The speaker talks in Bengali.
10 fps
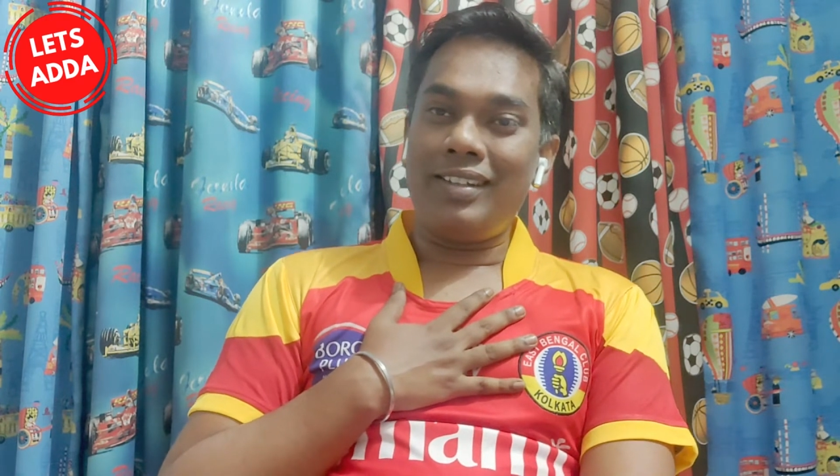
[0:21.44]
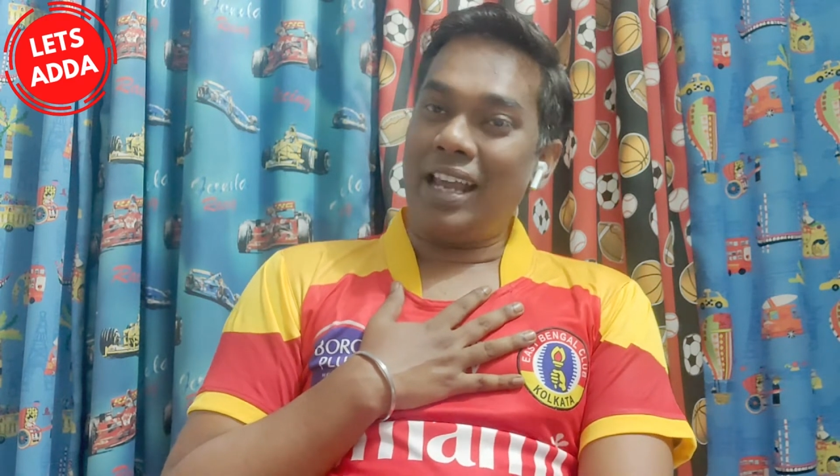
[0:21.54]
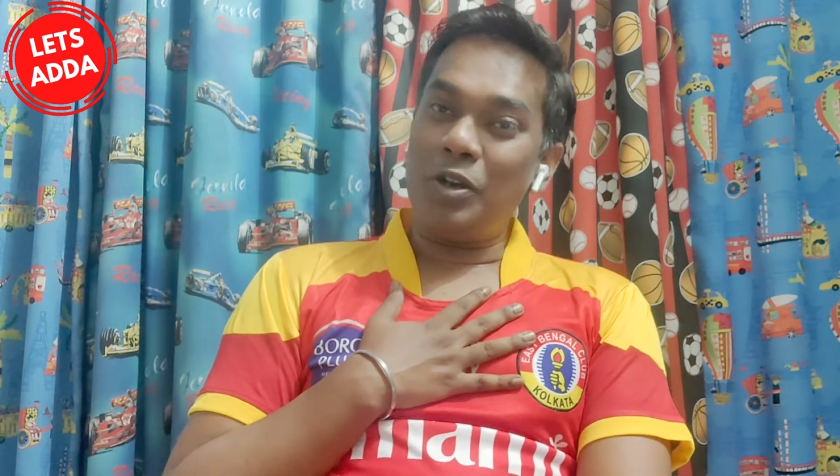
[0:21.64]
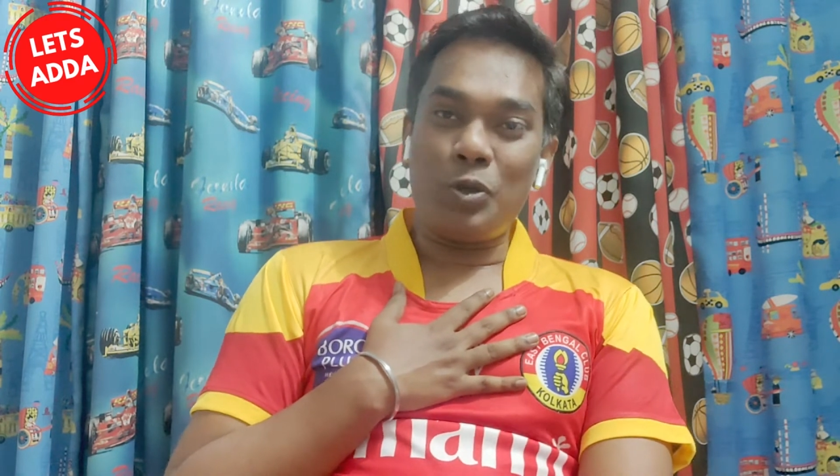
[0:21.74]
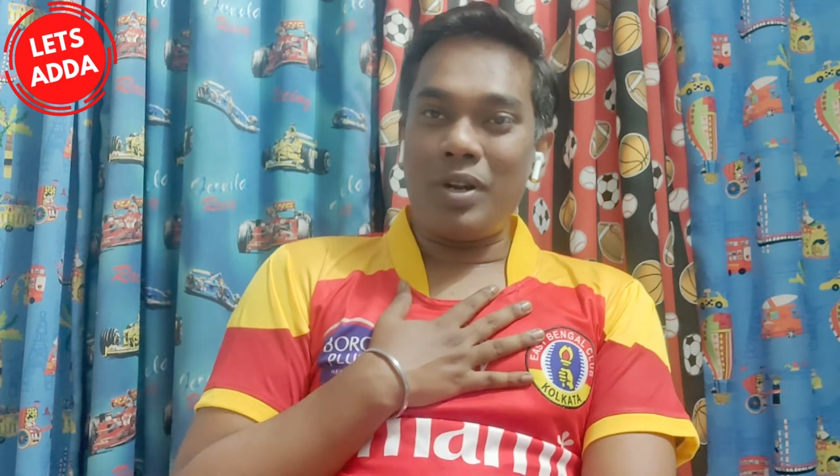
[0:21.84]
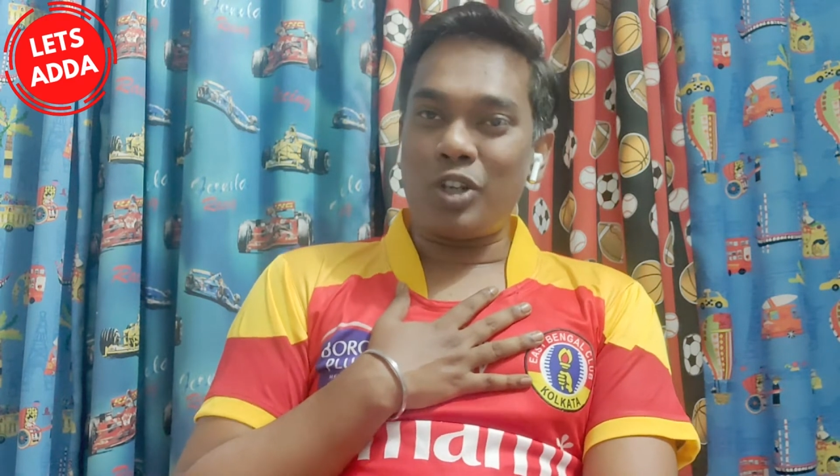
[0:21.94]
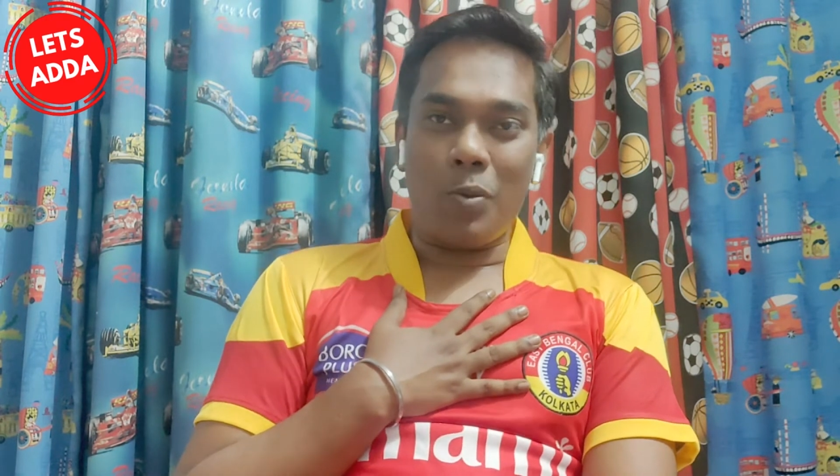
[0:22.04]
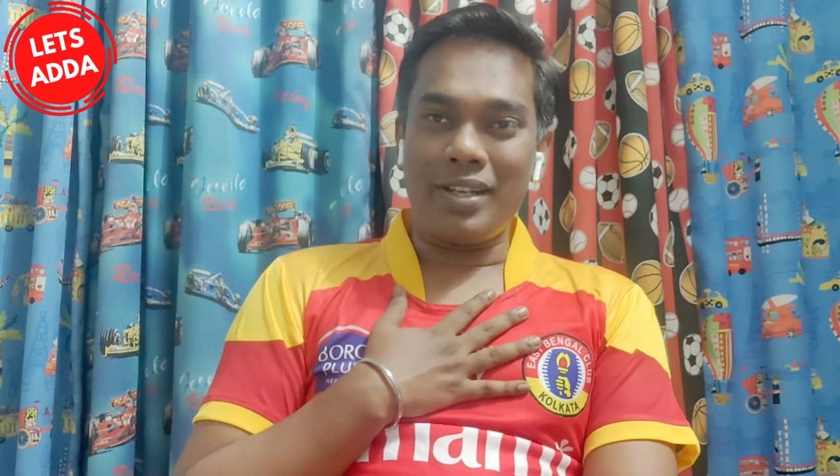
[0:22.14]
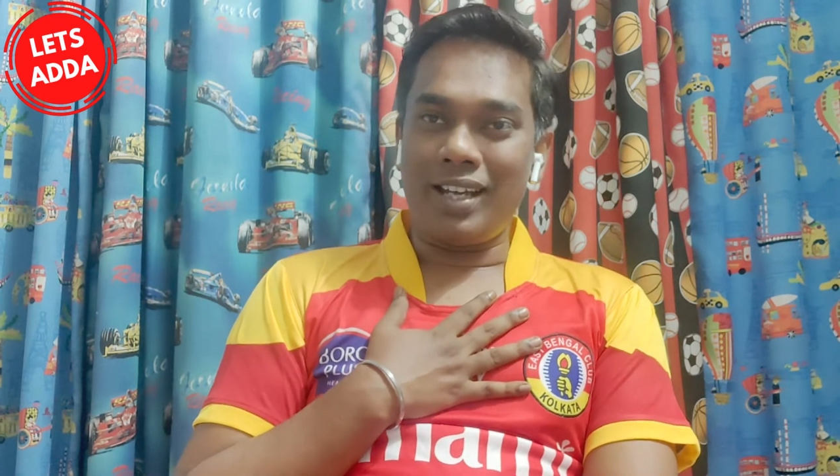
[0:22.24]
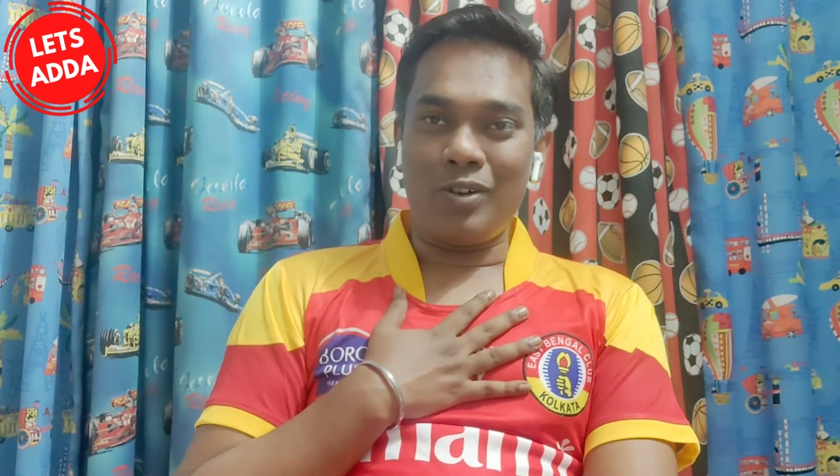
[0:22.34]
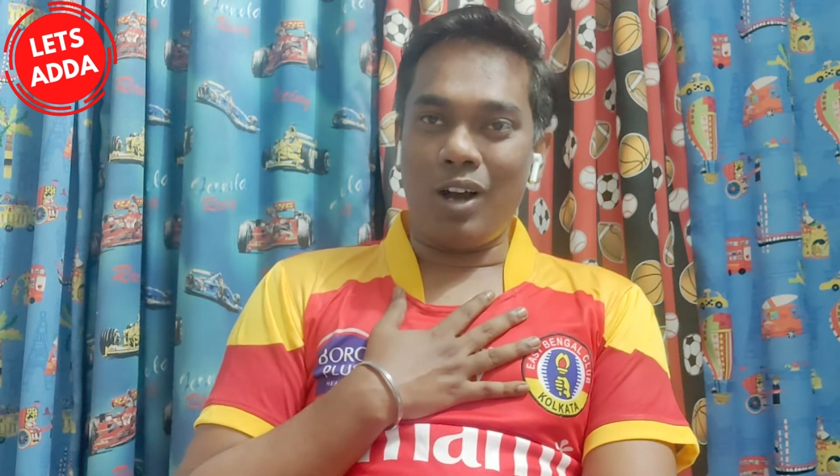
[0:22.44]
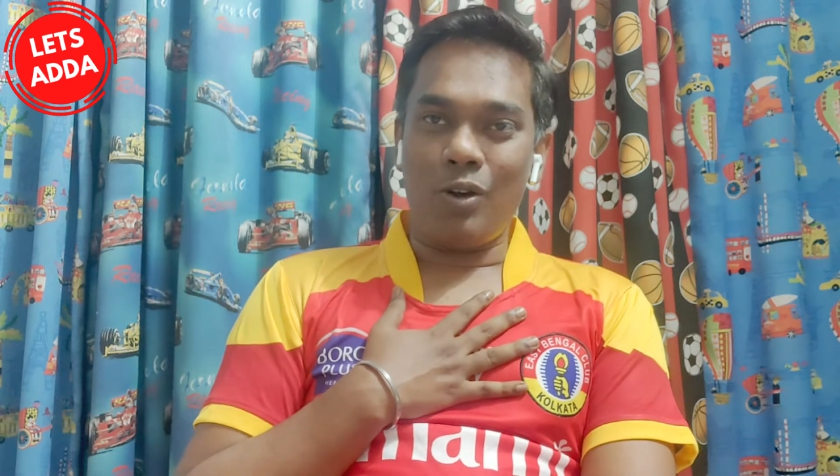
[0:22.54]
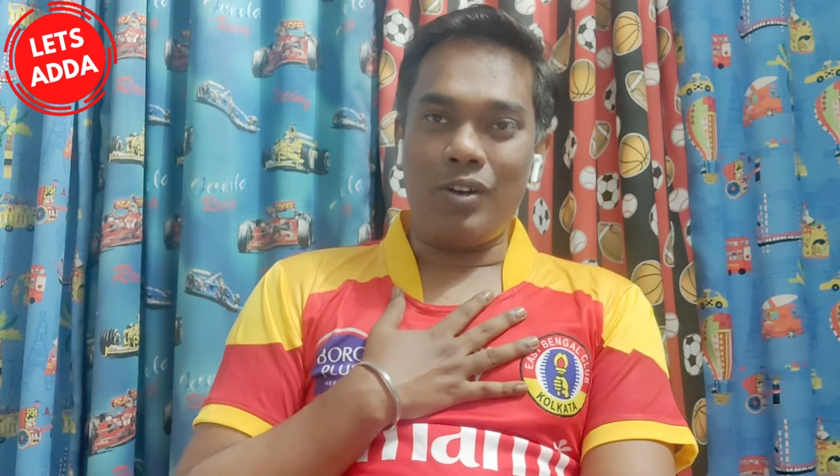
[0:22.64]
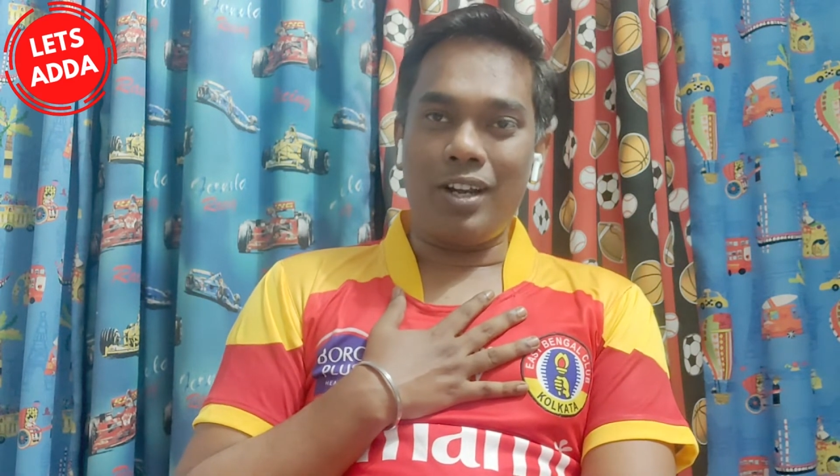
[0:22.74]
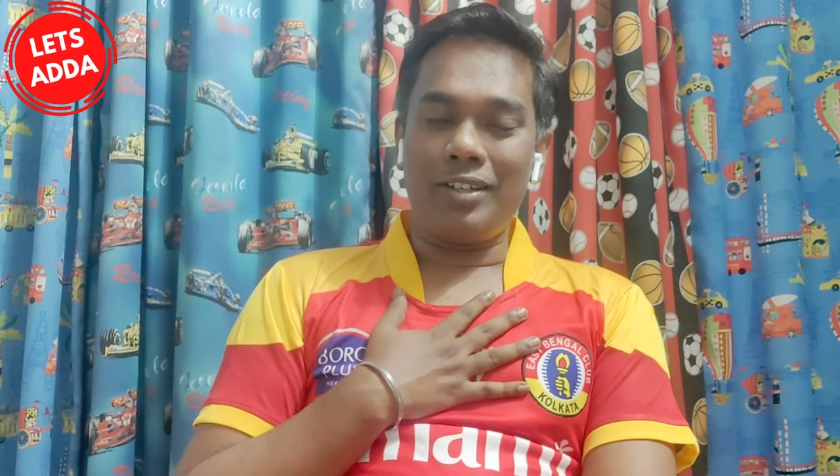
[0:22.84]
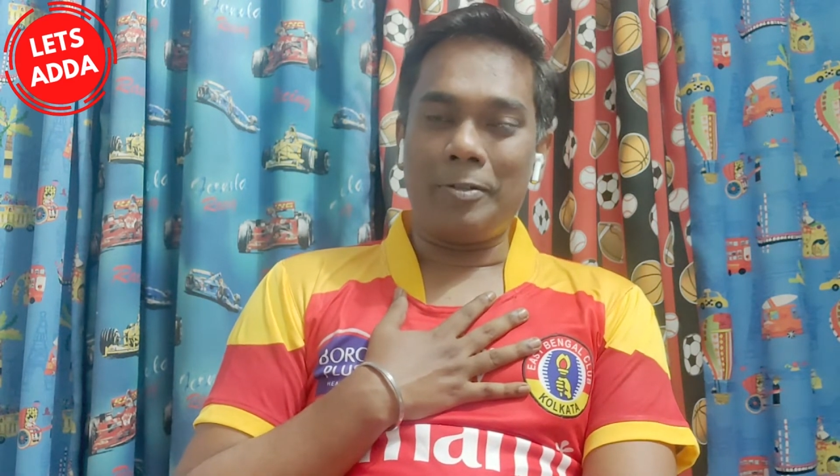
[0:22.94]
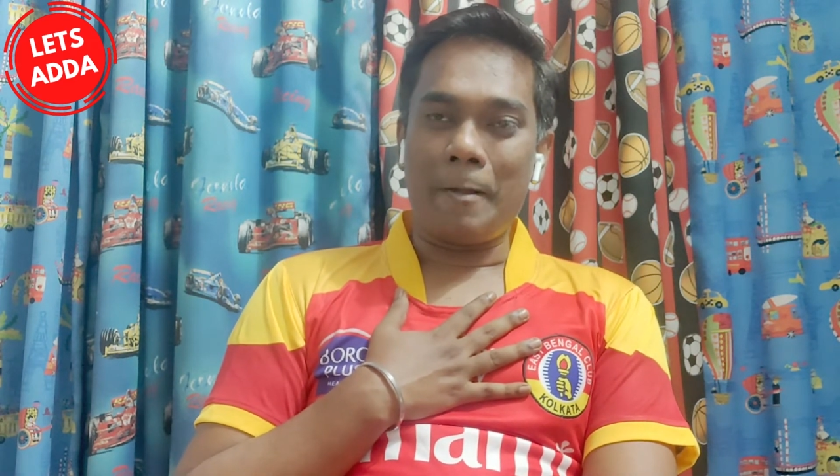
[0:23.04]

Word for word: কেন তোমরা সবাই জানো কারণটা